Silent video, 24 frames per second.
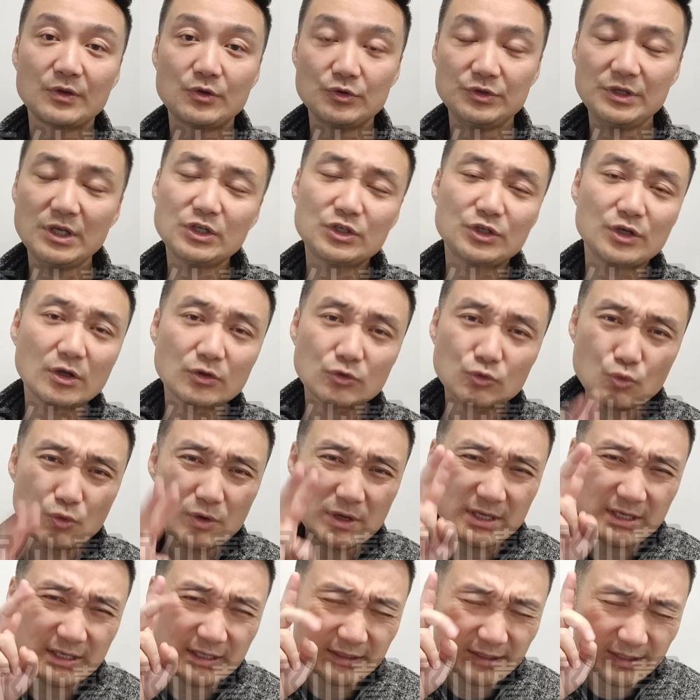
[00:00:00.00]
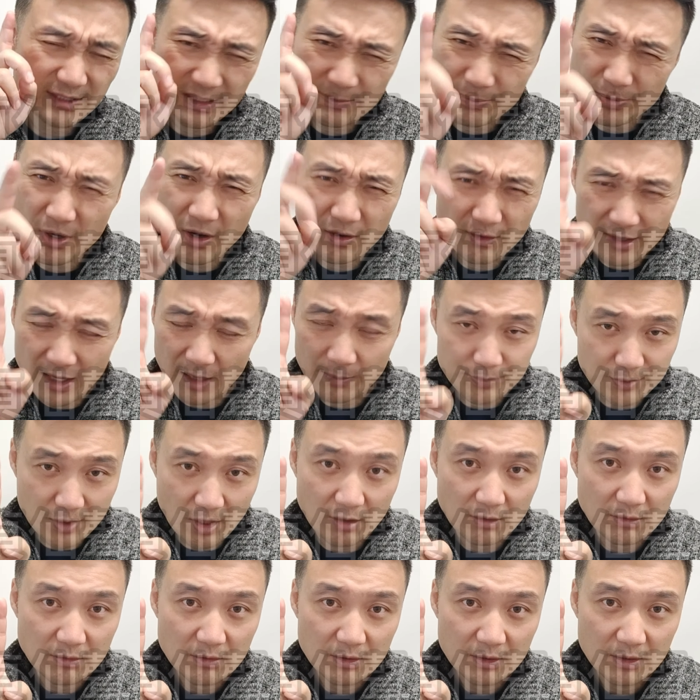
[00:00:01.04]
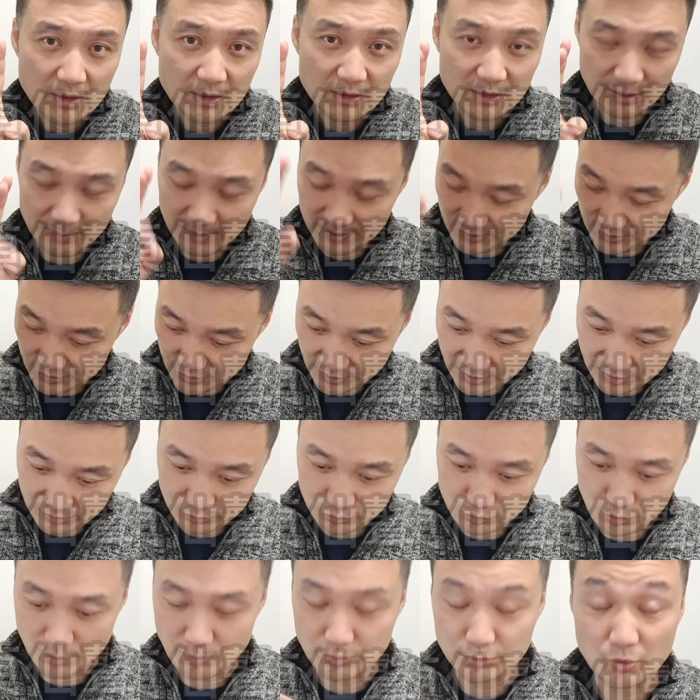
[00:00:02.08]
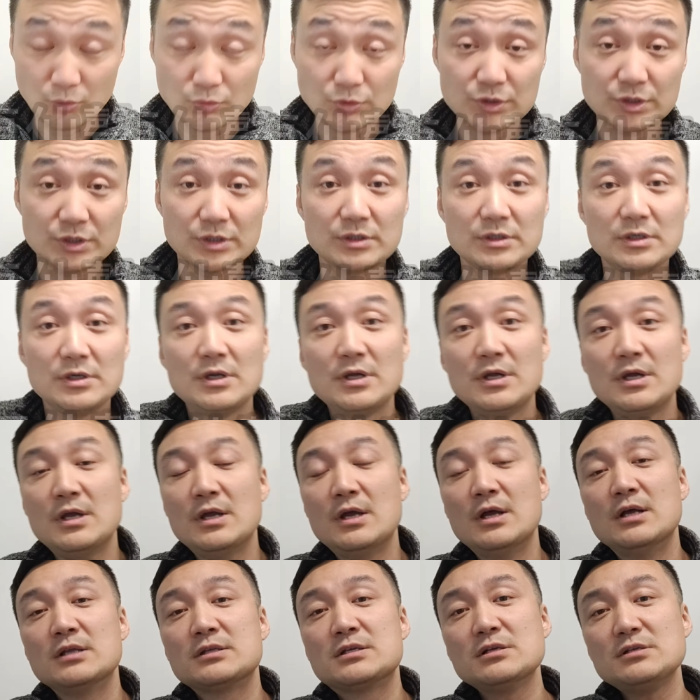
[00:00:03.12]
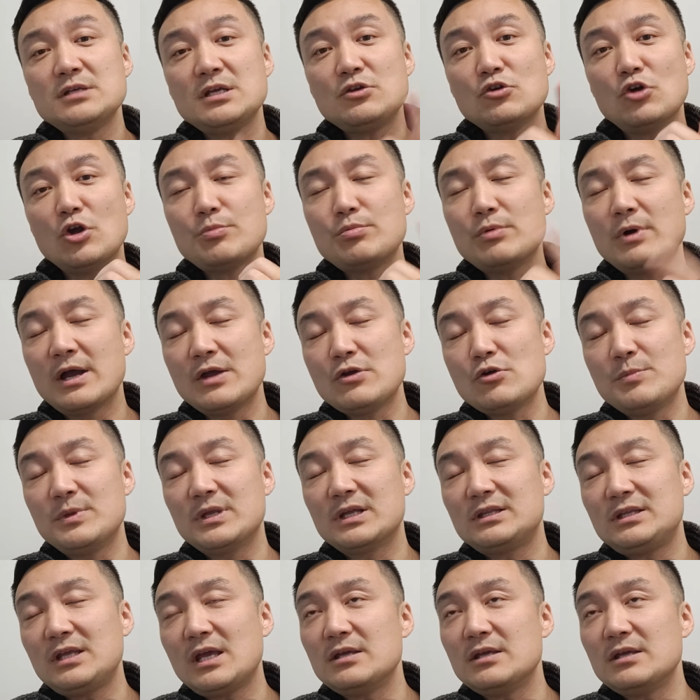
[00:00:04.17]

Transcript: 就你只要多一票两票，那么你就能全部通吃。曾经有一部很有名的